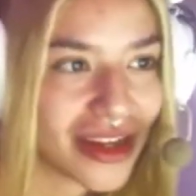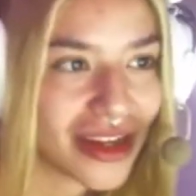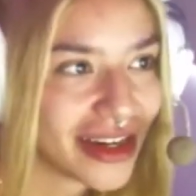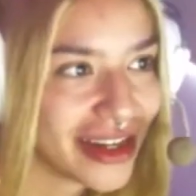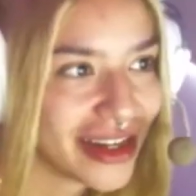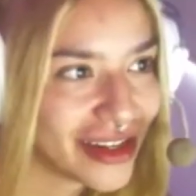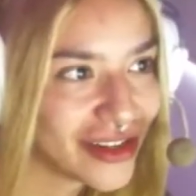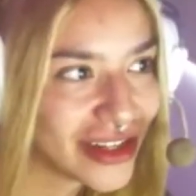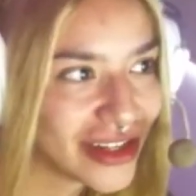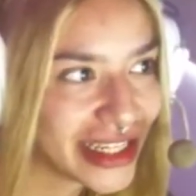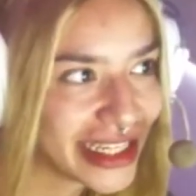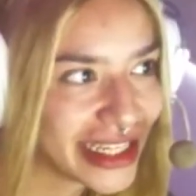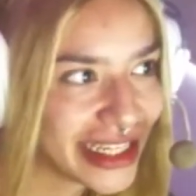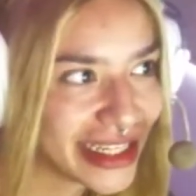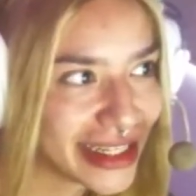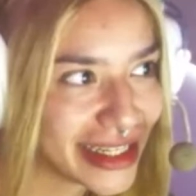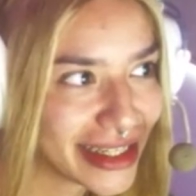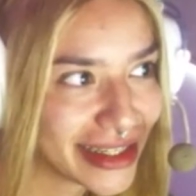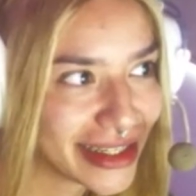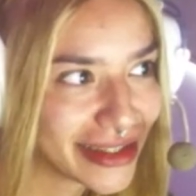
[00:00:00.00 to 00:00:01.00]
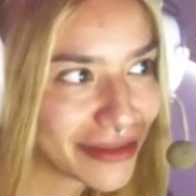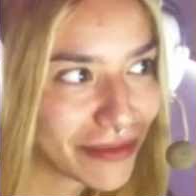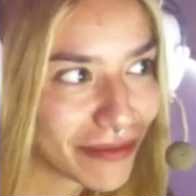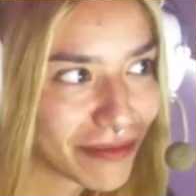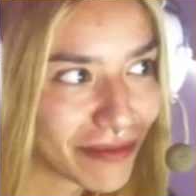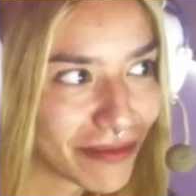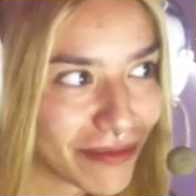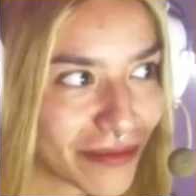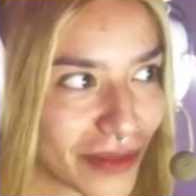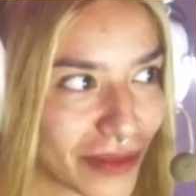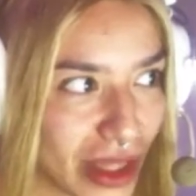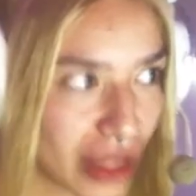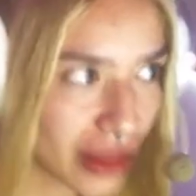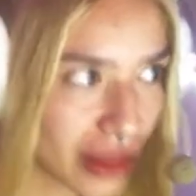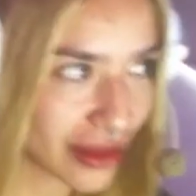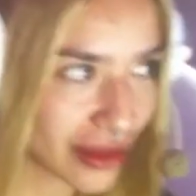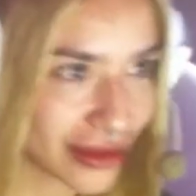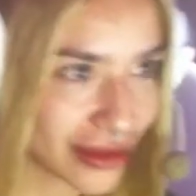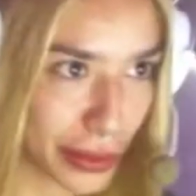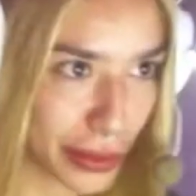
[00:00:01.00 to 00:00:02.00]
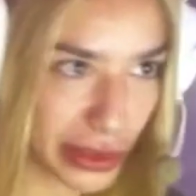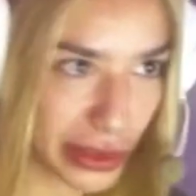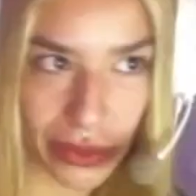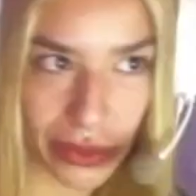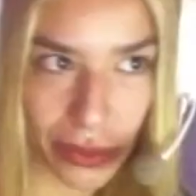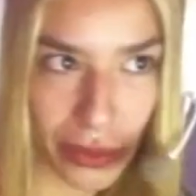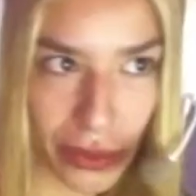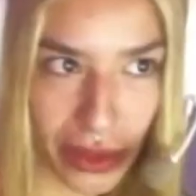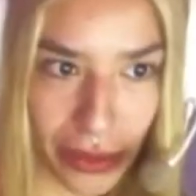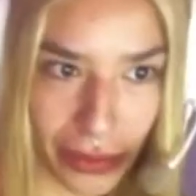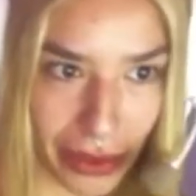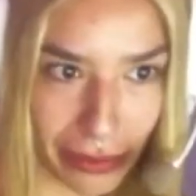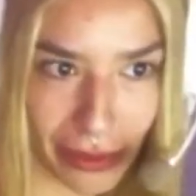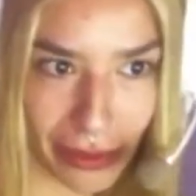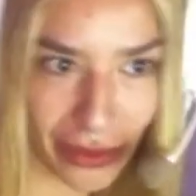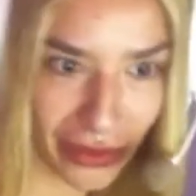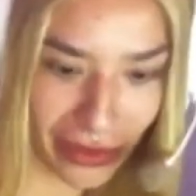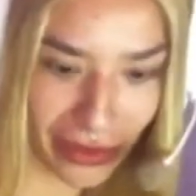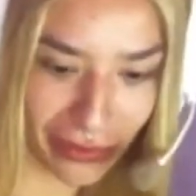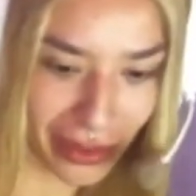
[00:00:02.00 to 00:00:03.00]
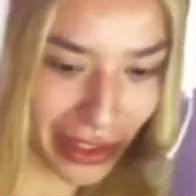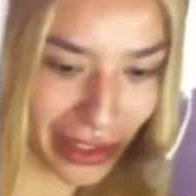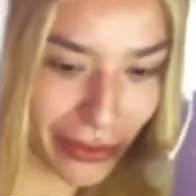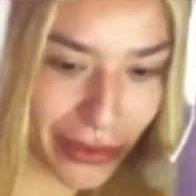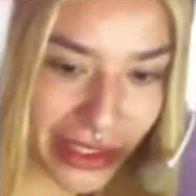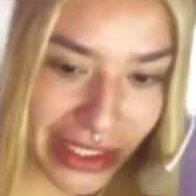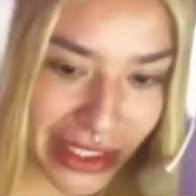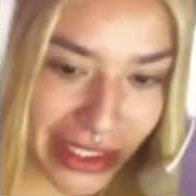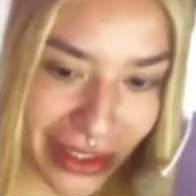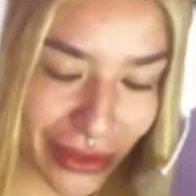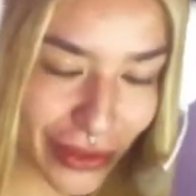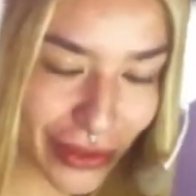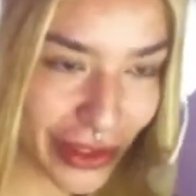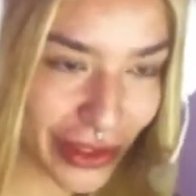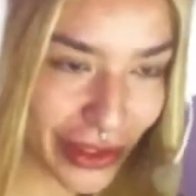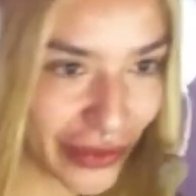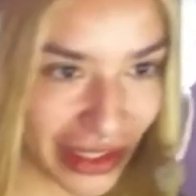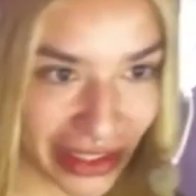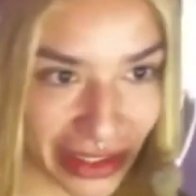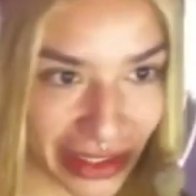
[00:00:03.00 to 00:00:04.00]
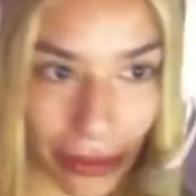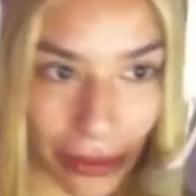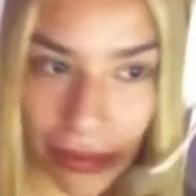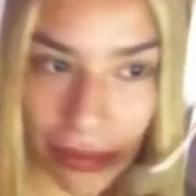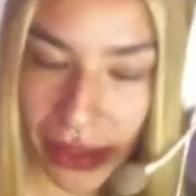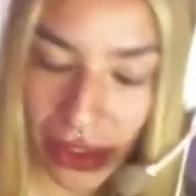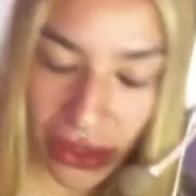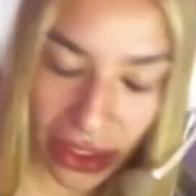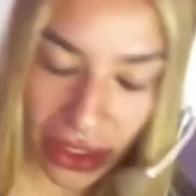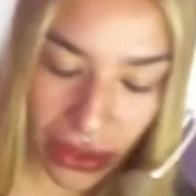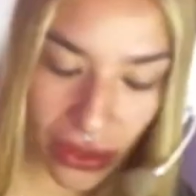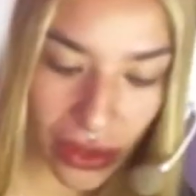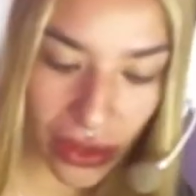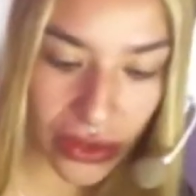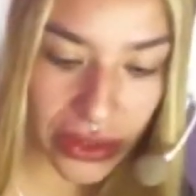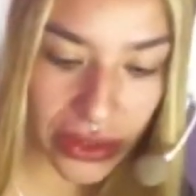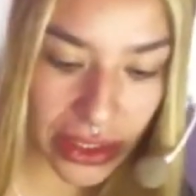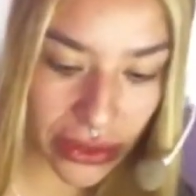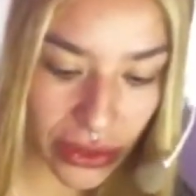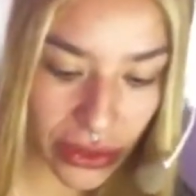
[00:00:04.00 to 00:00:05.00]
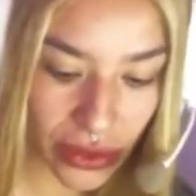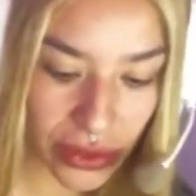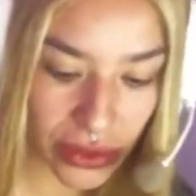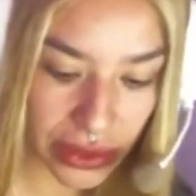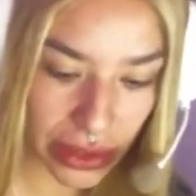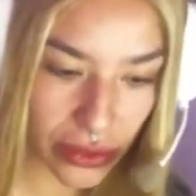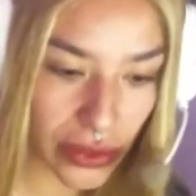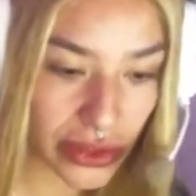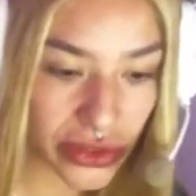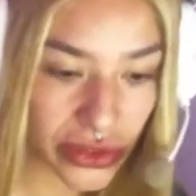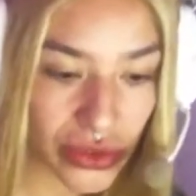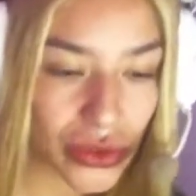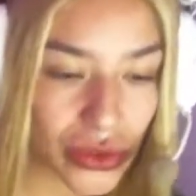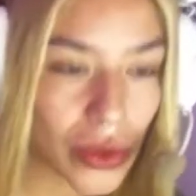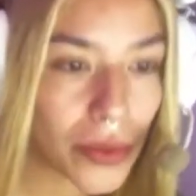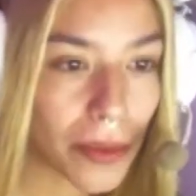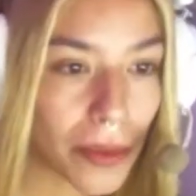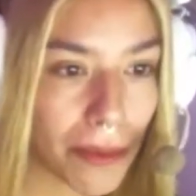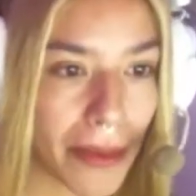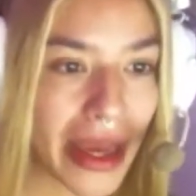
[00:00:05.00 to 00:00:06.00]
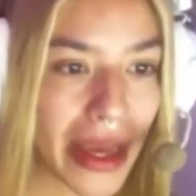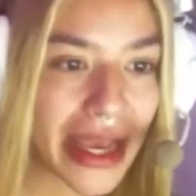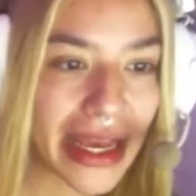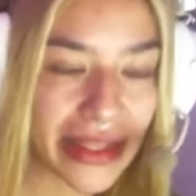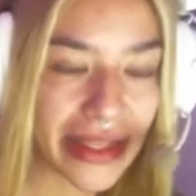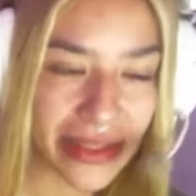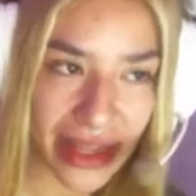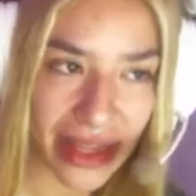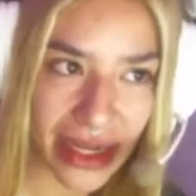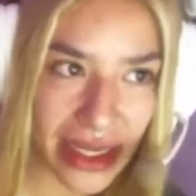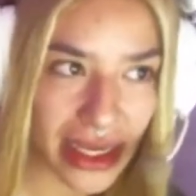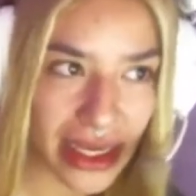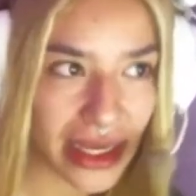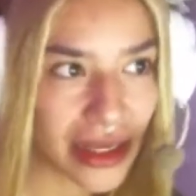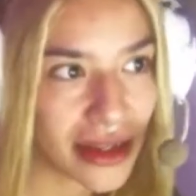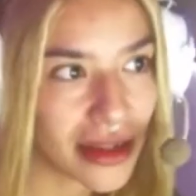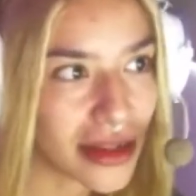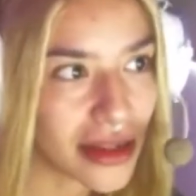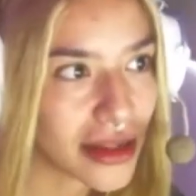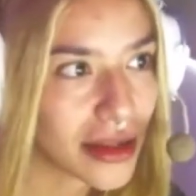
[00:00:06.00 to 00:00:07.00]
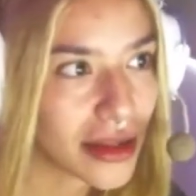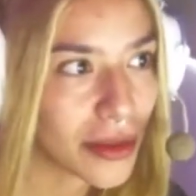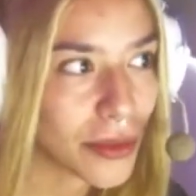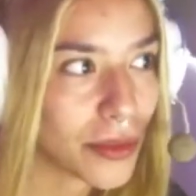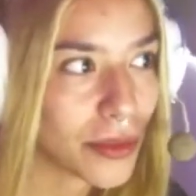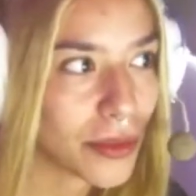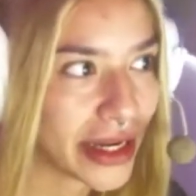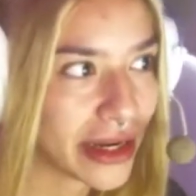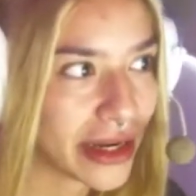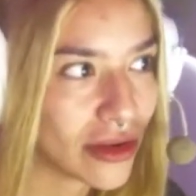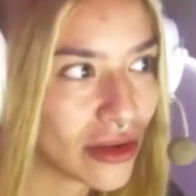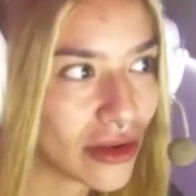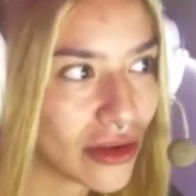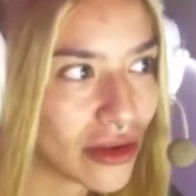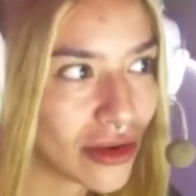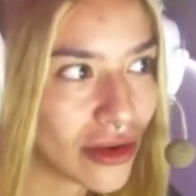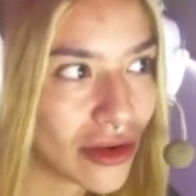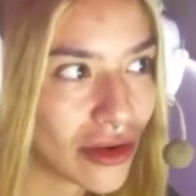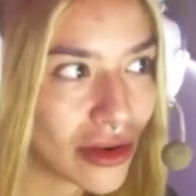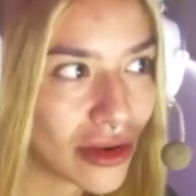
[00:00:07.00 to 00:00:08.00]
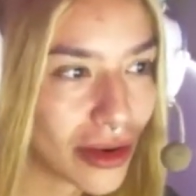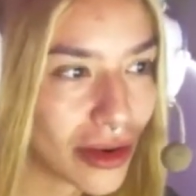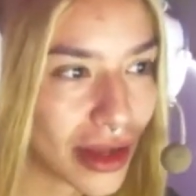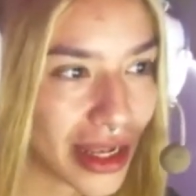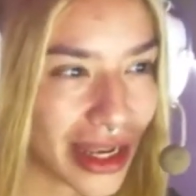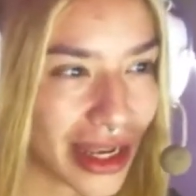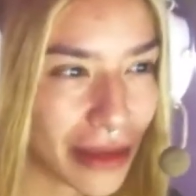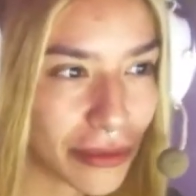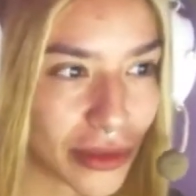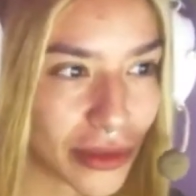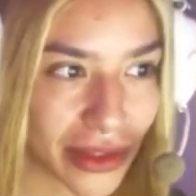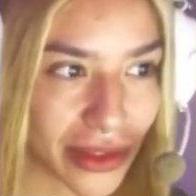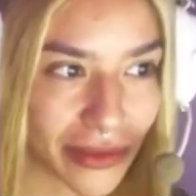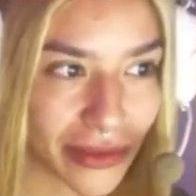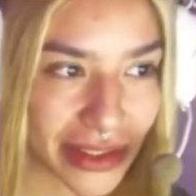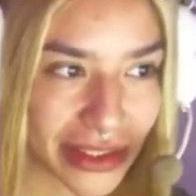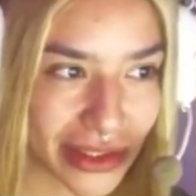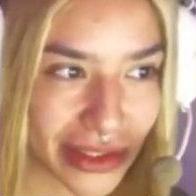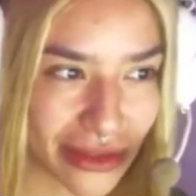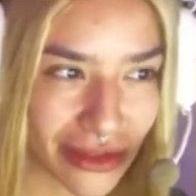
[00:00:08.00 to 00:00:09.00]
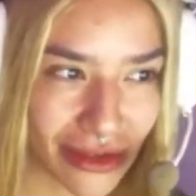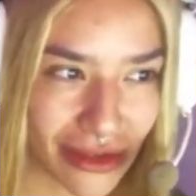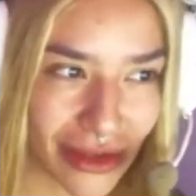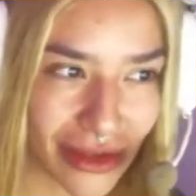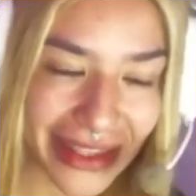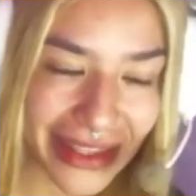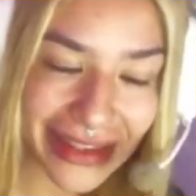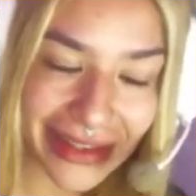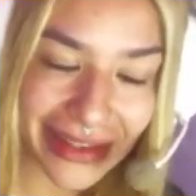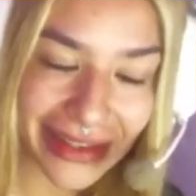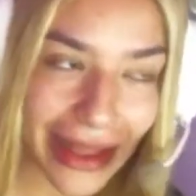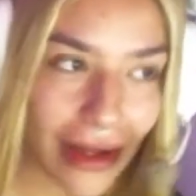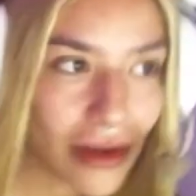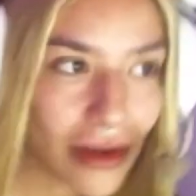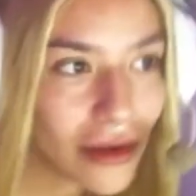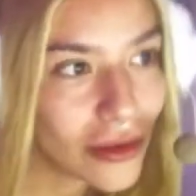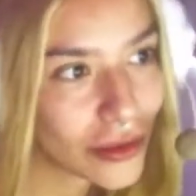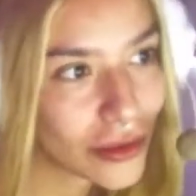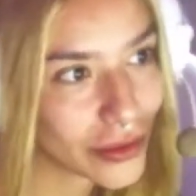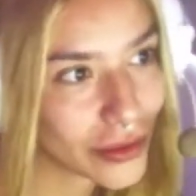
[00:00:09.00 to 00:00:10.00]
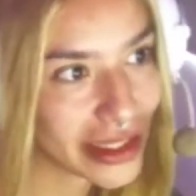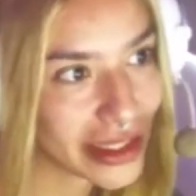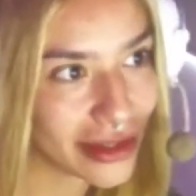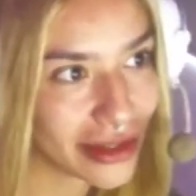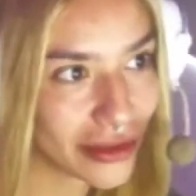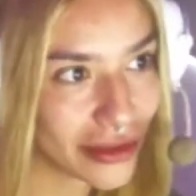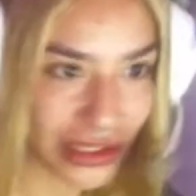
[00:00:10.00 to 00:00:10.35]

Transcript: Creo que ay, estoy muy deprimido, debería empezar de diferente, pero ya no hago tanto contenido en YouTube. Me encantaría, pero la motivación no la tengo, güey.